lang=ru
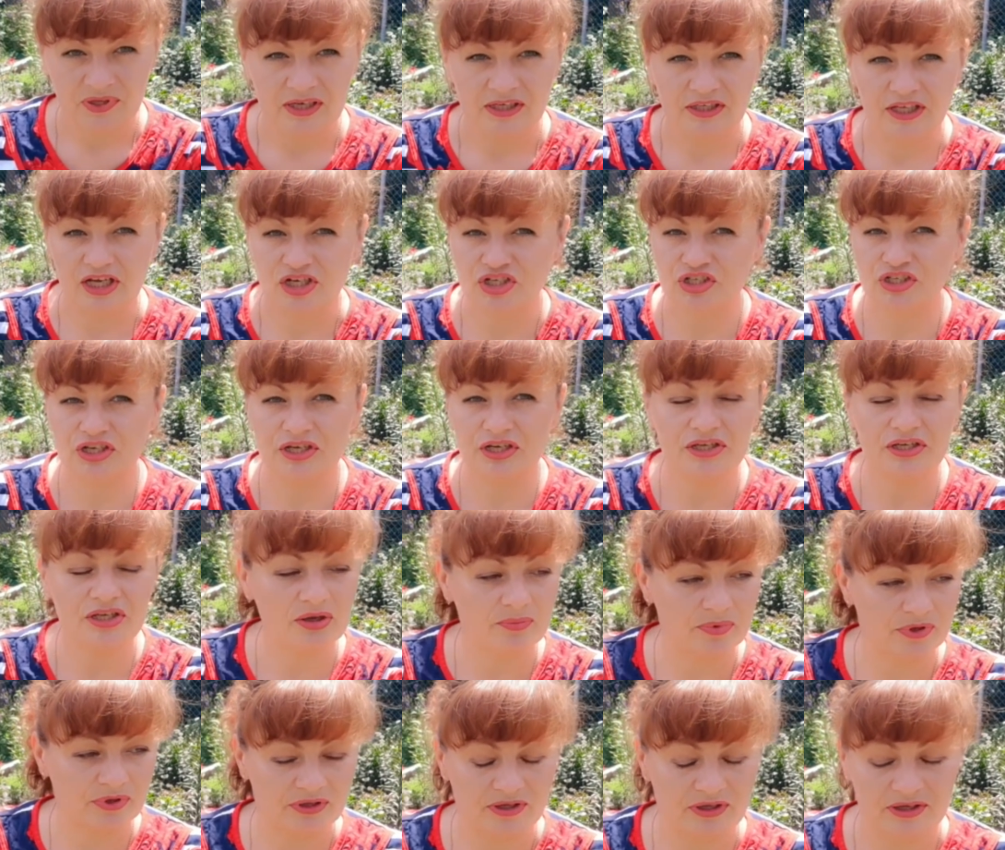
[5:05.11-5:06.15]
Дождей не
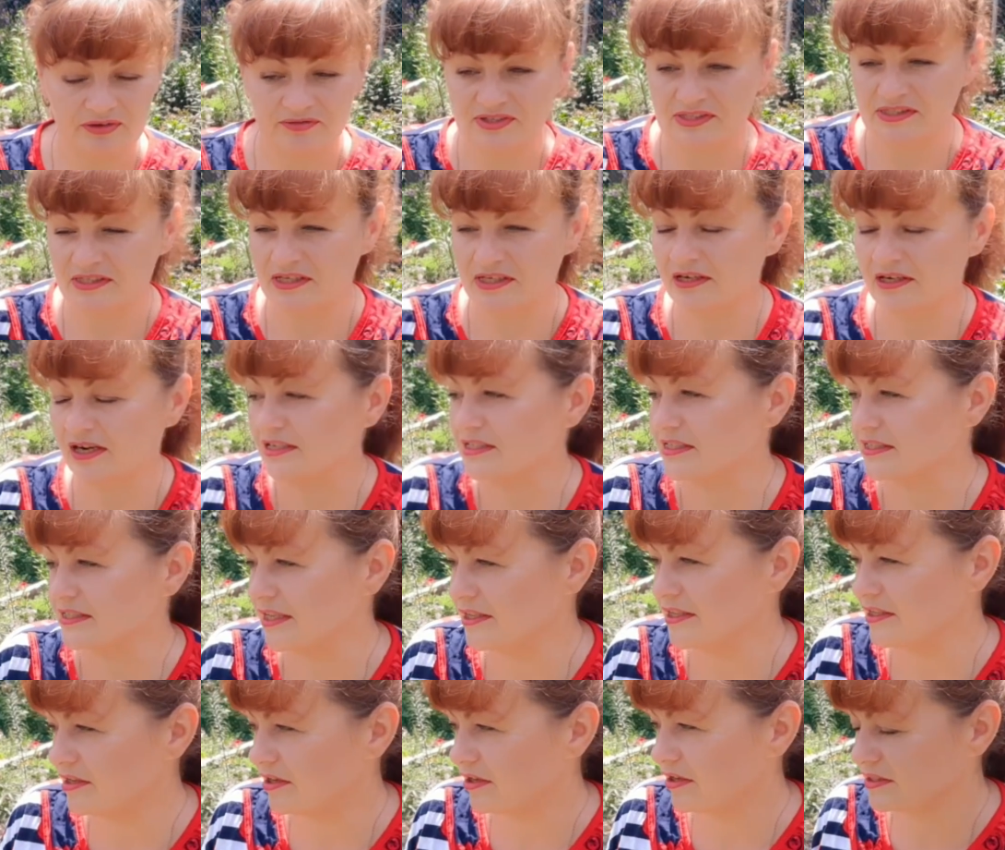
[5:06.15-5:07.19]
было. Все
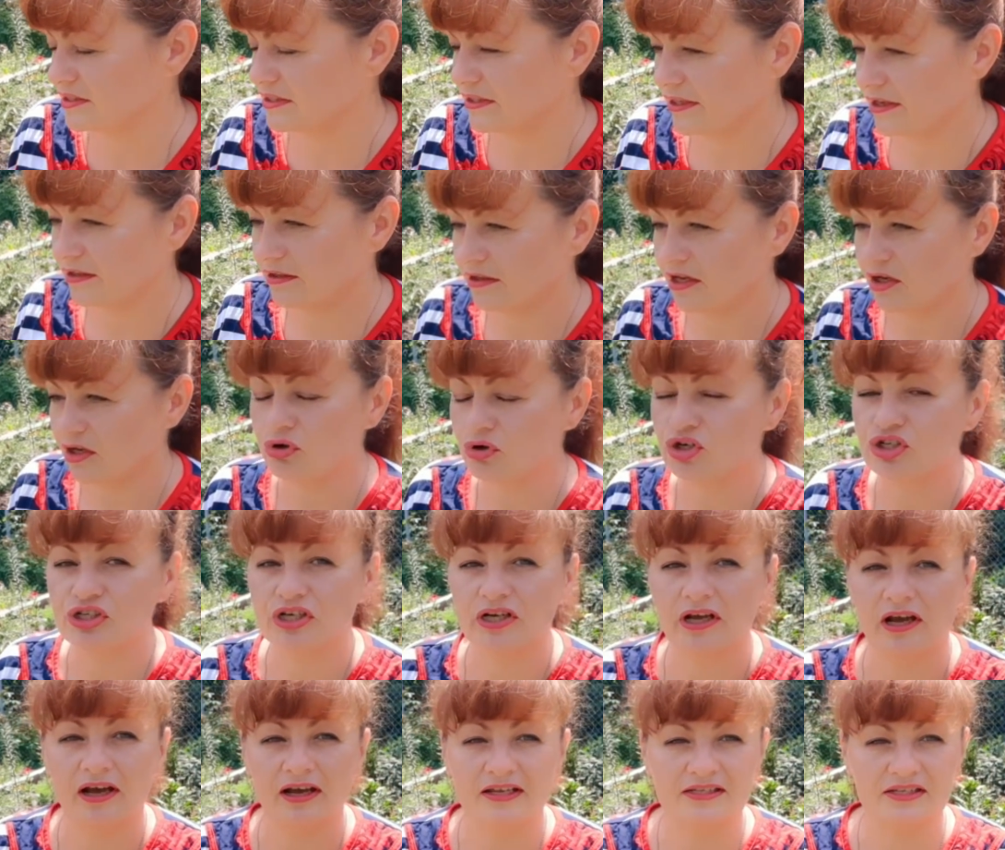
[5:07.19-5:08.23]
растения стоят хорошие,
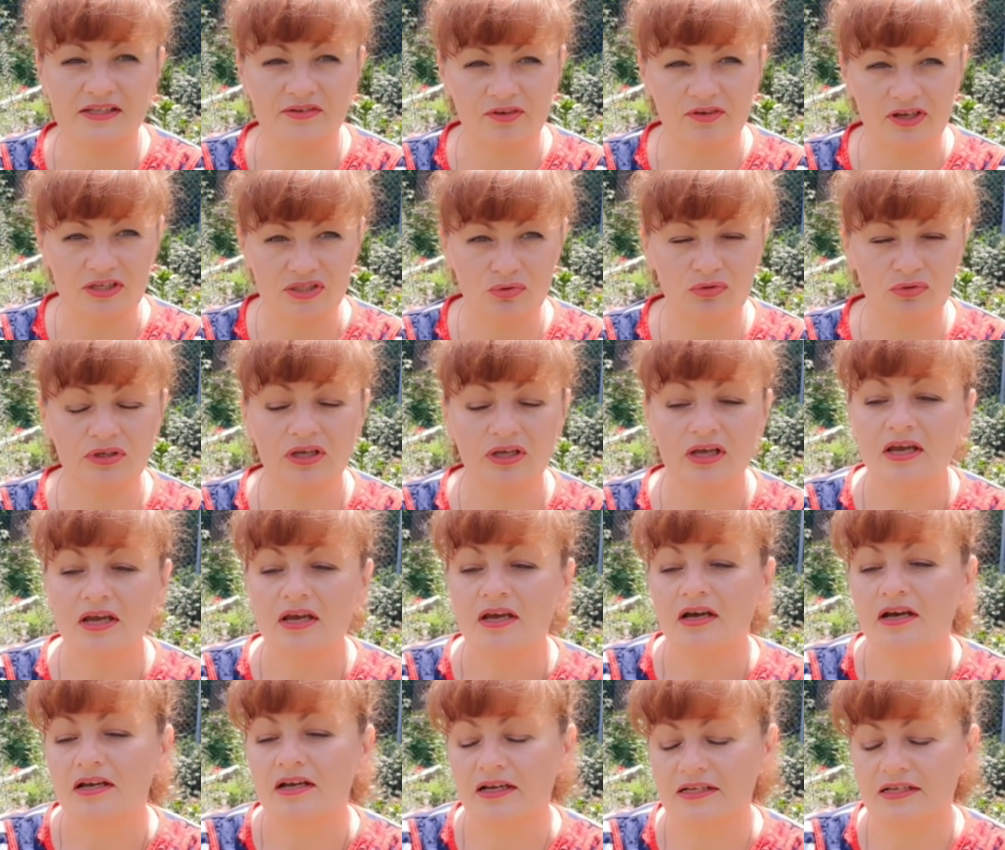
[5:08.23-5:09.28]
а один вазон
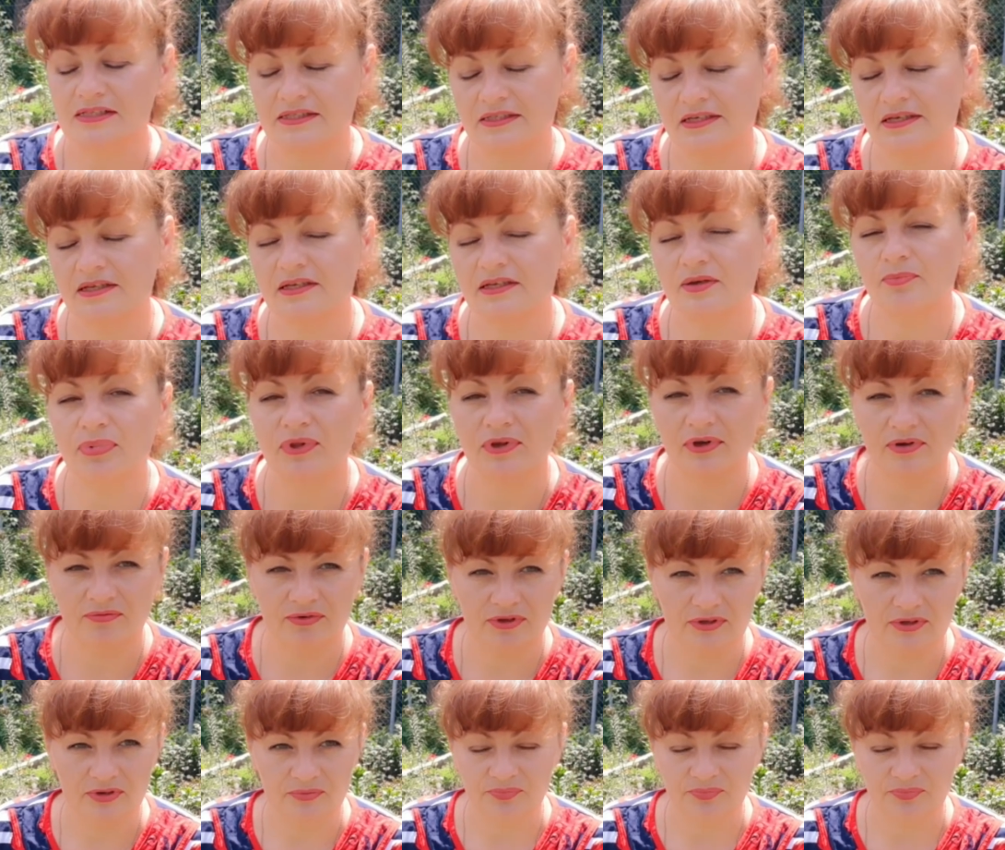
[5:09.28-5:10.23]
растение плавало.